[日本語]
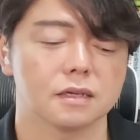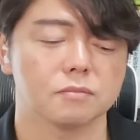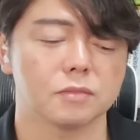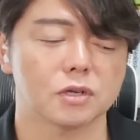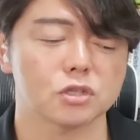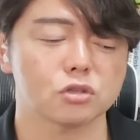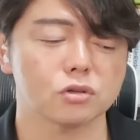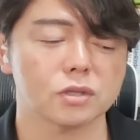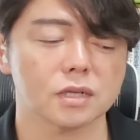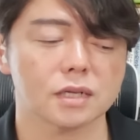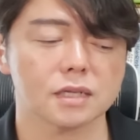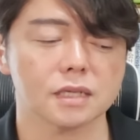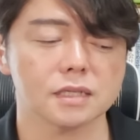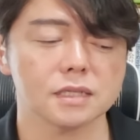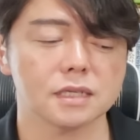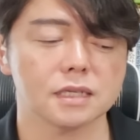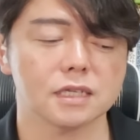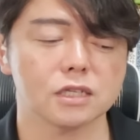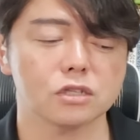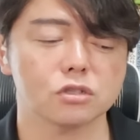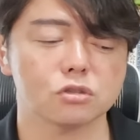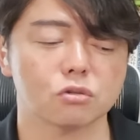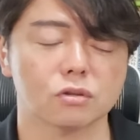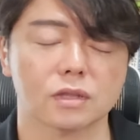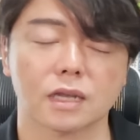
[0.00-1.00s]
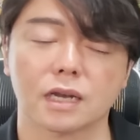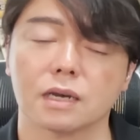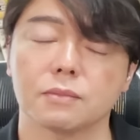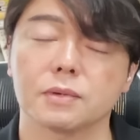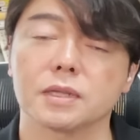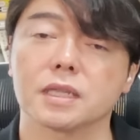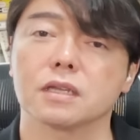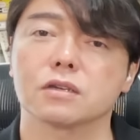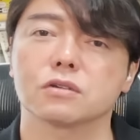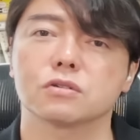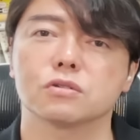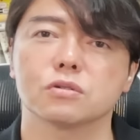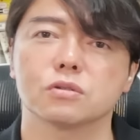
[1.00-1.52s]
まあそういった形で技術を高
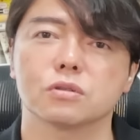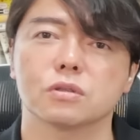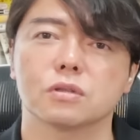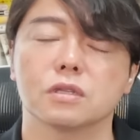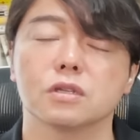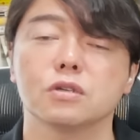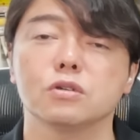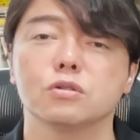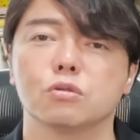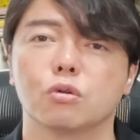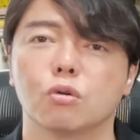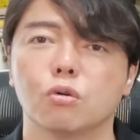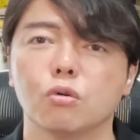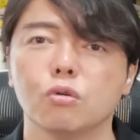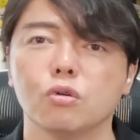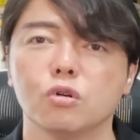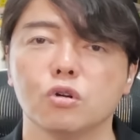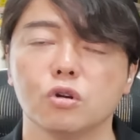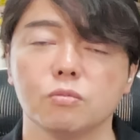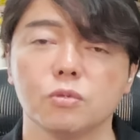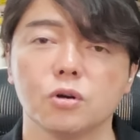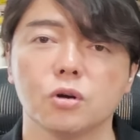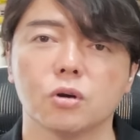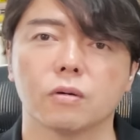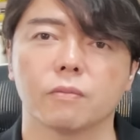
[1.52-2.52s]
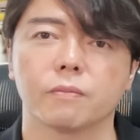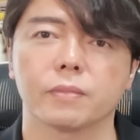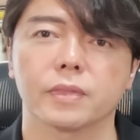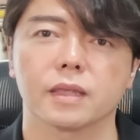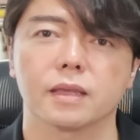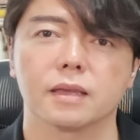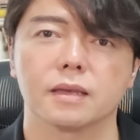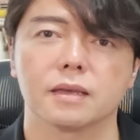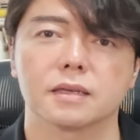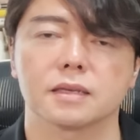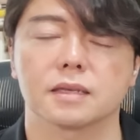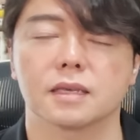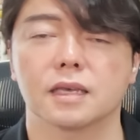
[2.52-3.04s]
めていくっていう方法も
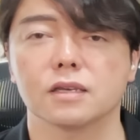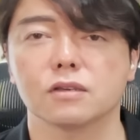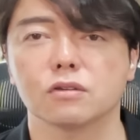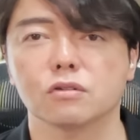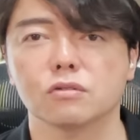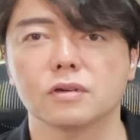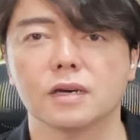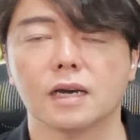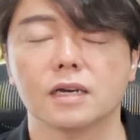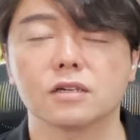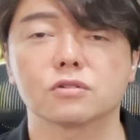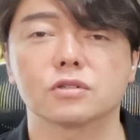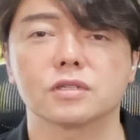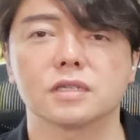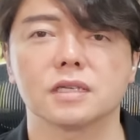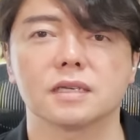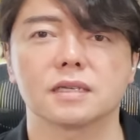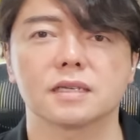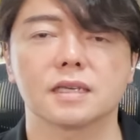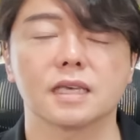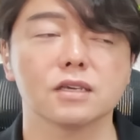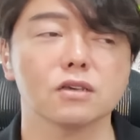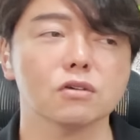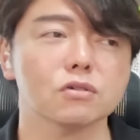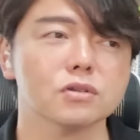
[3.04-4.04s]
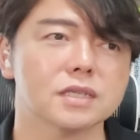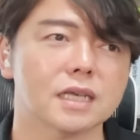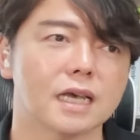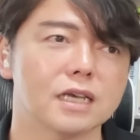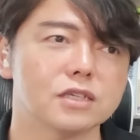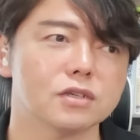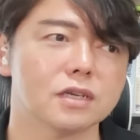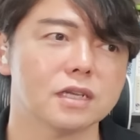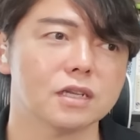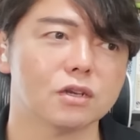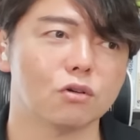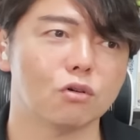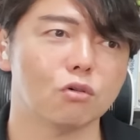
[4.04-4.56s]
結局あるし、結局最
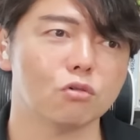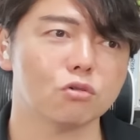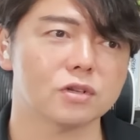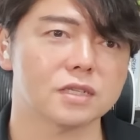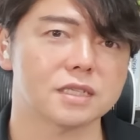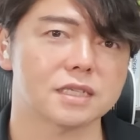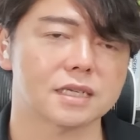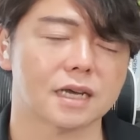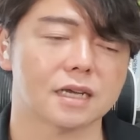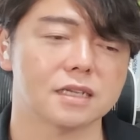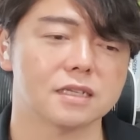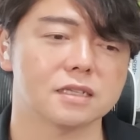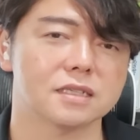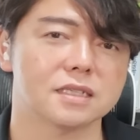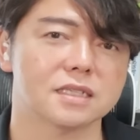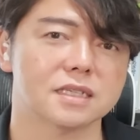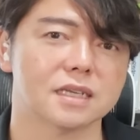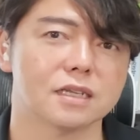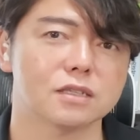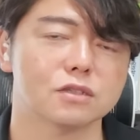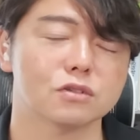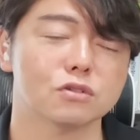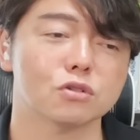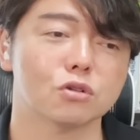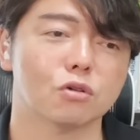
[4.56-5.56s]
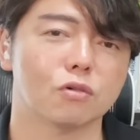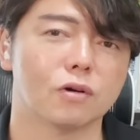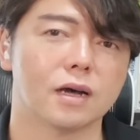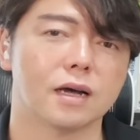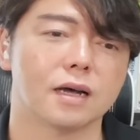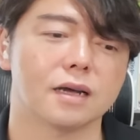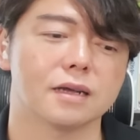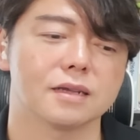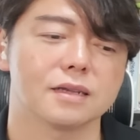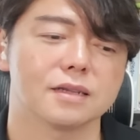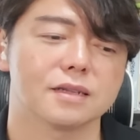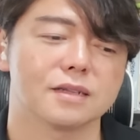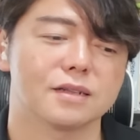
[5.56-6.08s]
終的にゴールに近近づくの
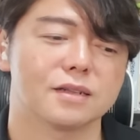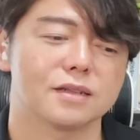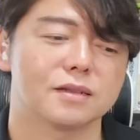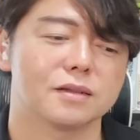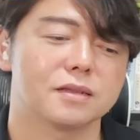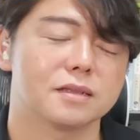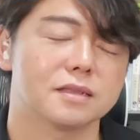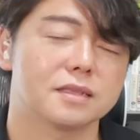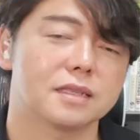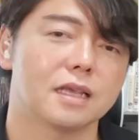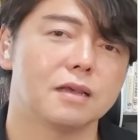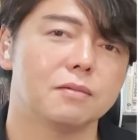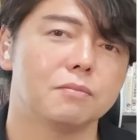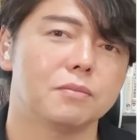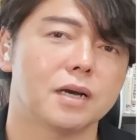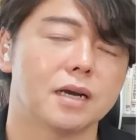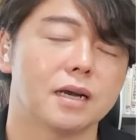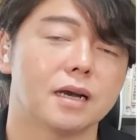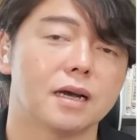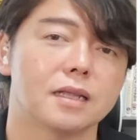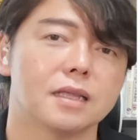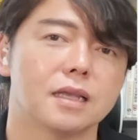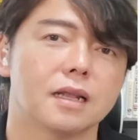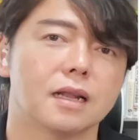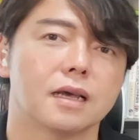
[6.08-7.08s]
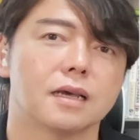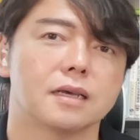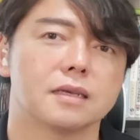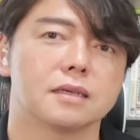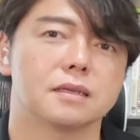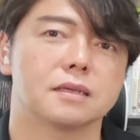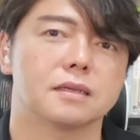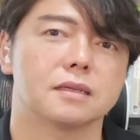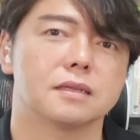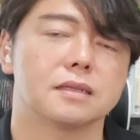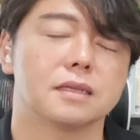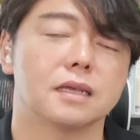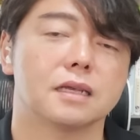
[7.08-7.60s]
は、天馬側狙い
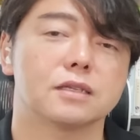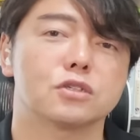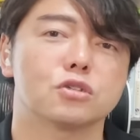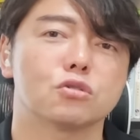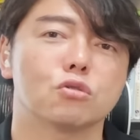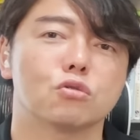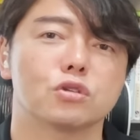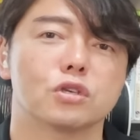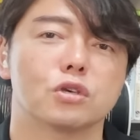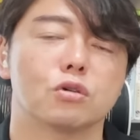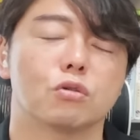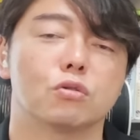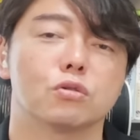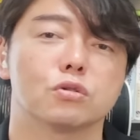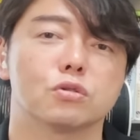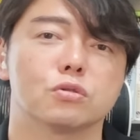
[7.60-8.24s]
で長期保